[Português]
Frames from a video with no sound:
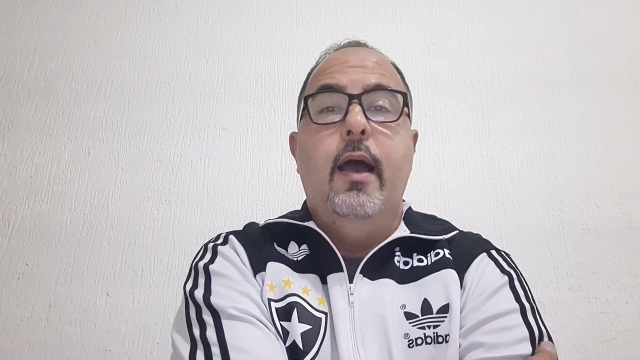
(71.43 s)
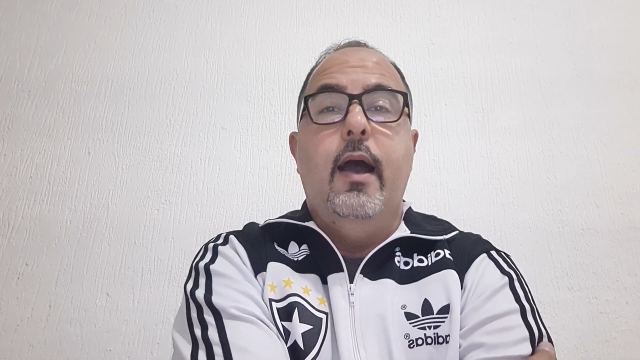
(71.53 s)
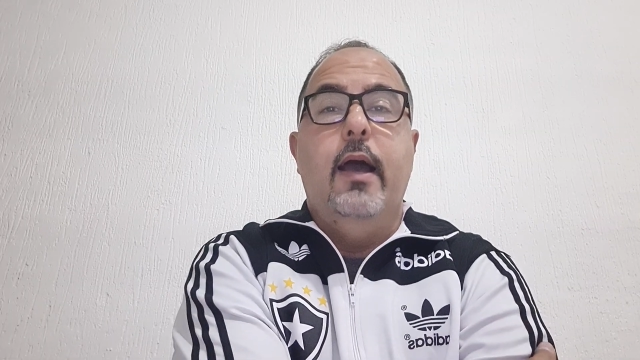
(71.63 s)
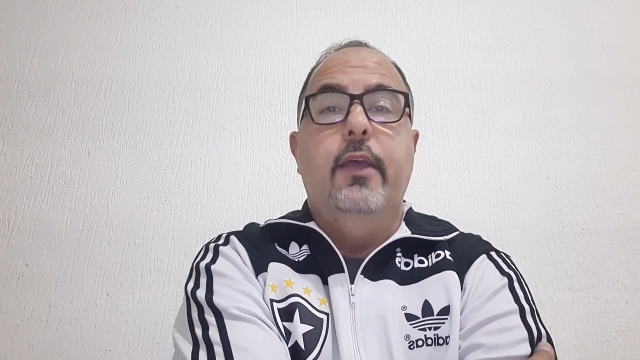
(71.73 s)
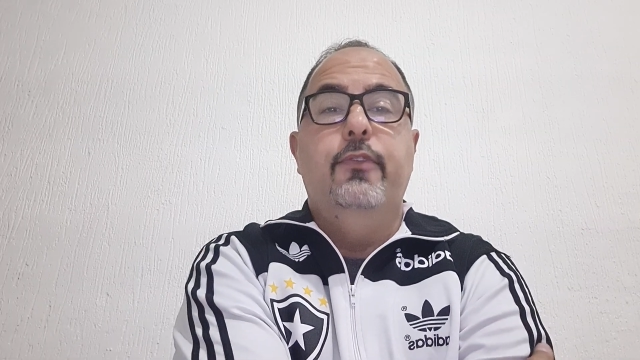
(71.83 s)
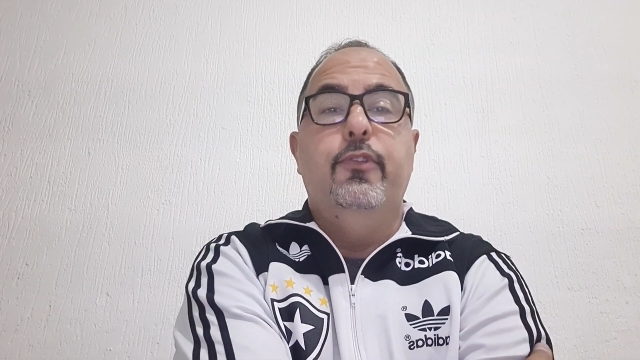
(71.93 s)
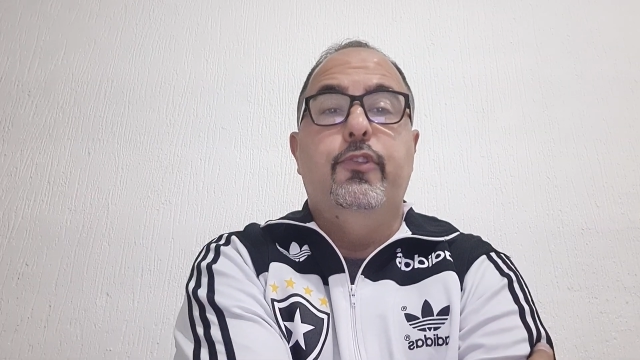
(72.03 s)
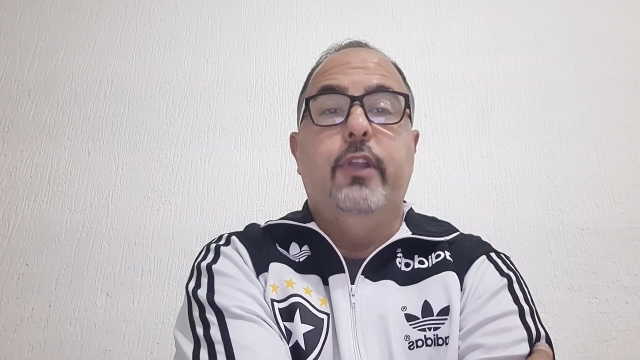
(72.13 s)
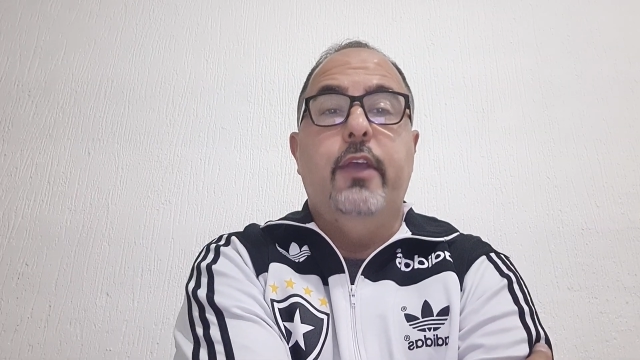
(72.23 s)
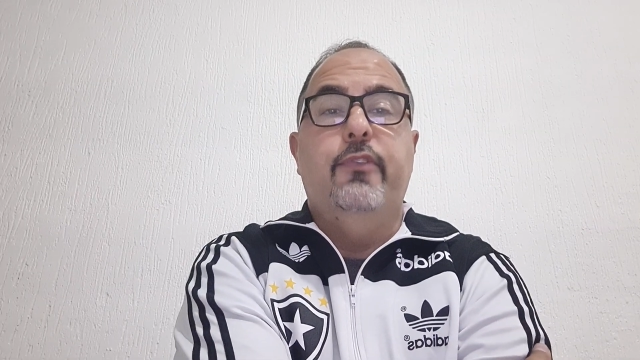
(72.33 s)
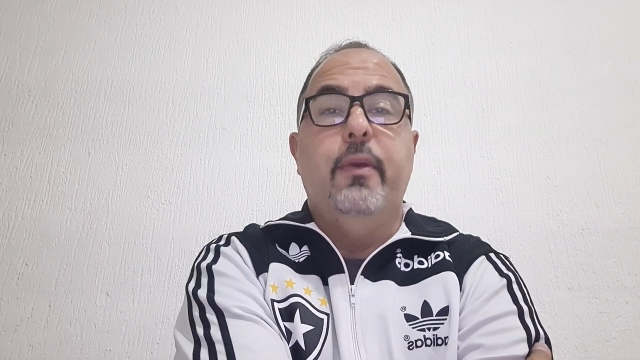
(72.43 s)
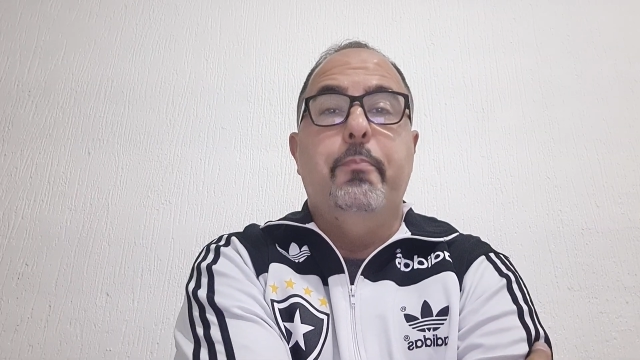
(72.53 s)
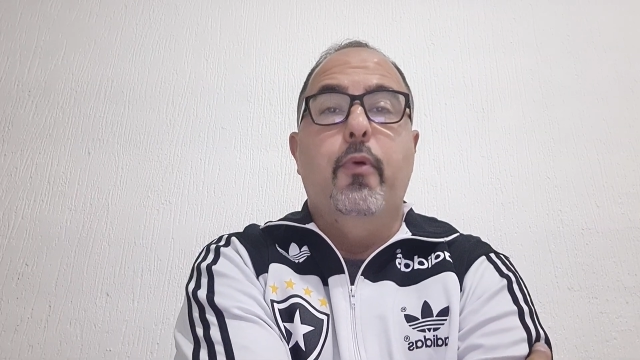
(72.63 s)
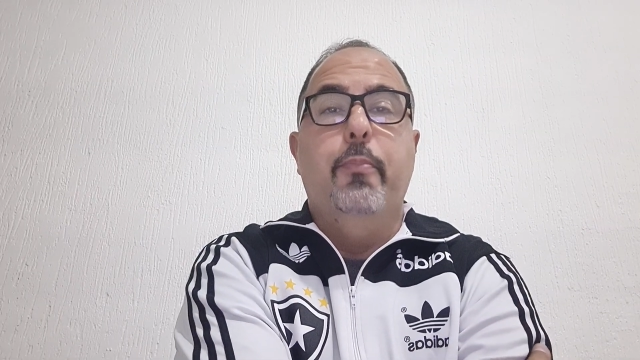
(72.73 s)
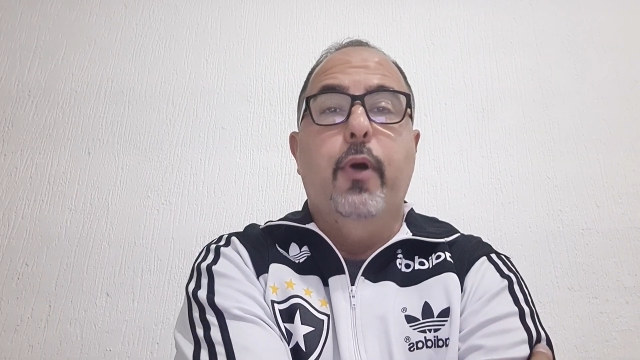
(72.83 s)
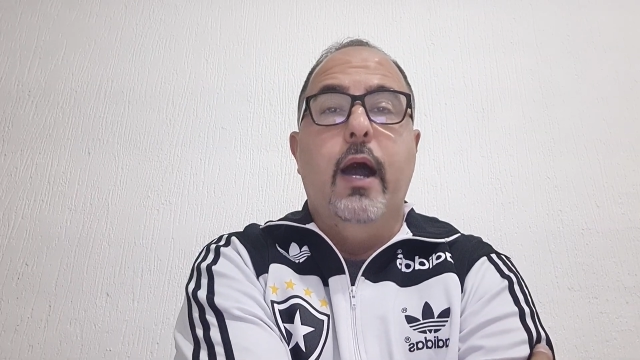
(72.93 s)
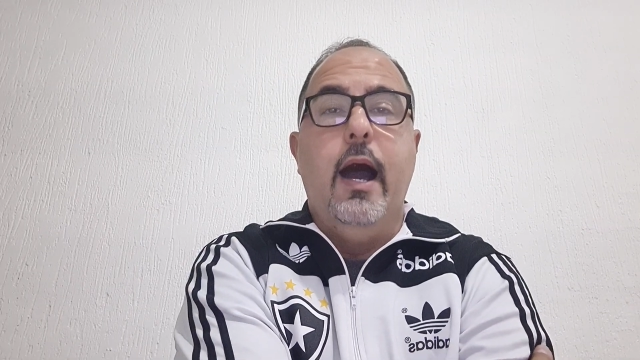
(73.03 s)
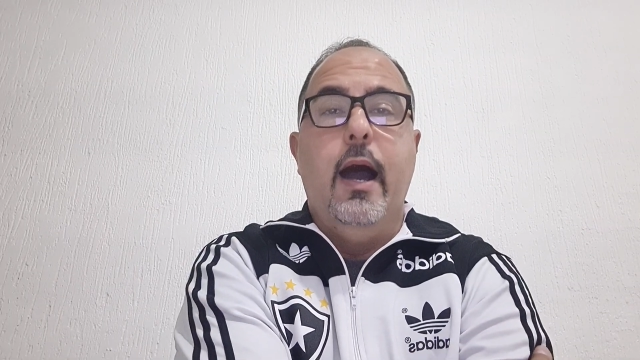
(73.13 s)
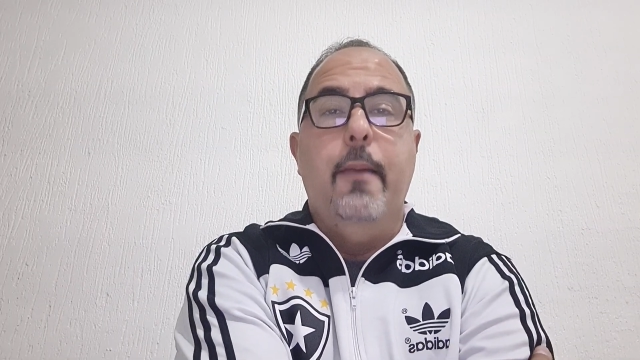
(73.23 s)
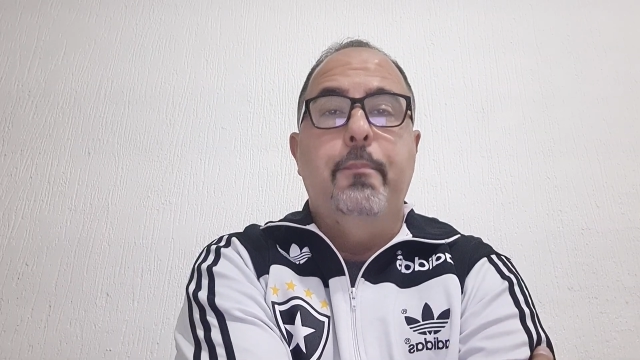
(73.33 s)
a Resistência
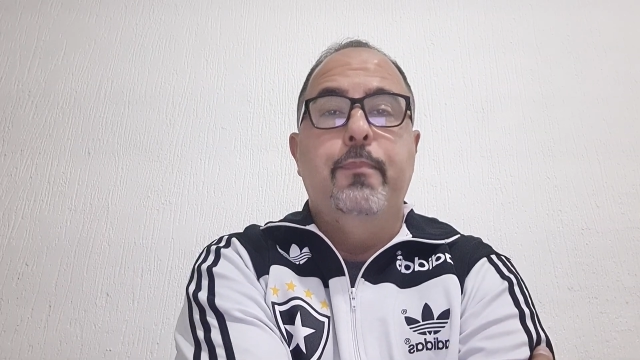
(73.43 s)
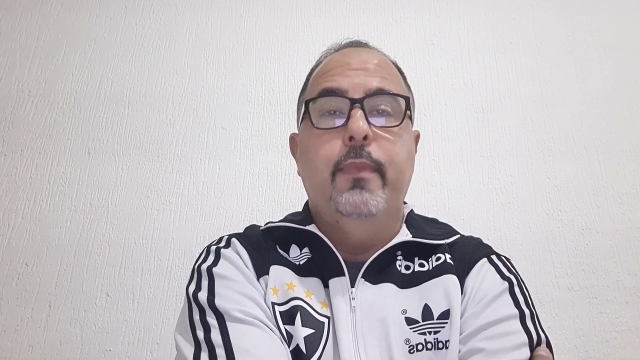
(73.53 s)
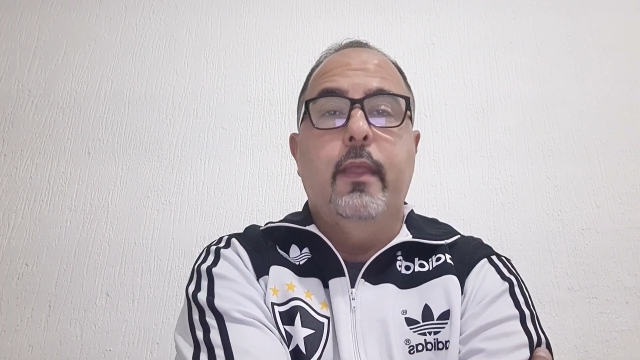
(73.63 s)
Popular,